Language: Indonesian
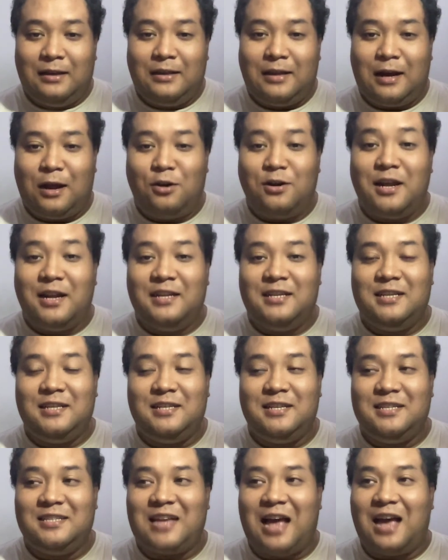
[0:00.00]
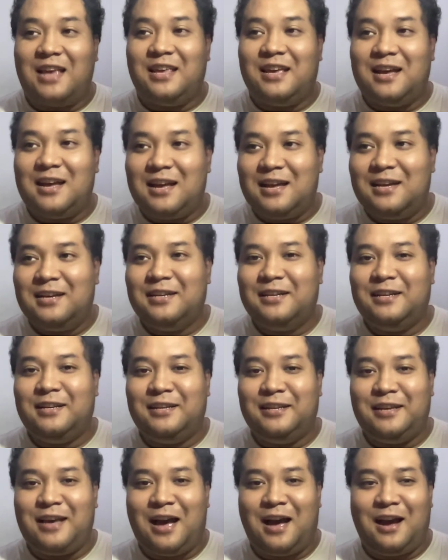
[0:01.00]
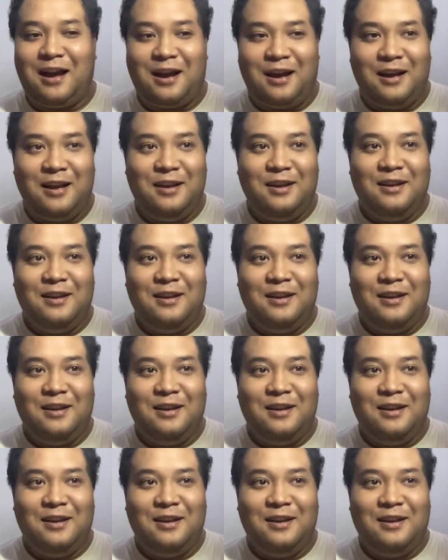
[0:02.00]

ya kalau dari sisi saya yang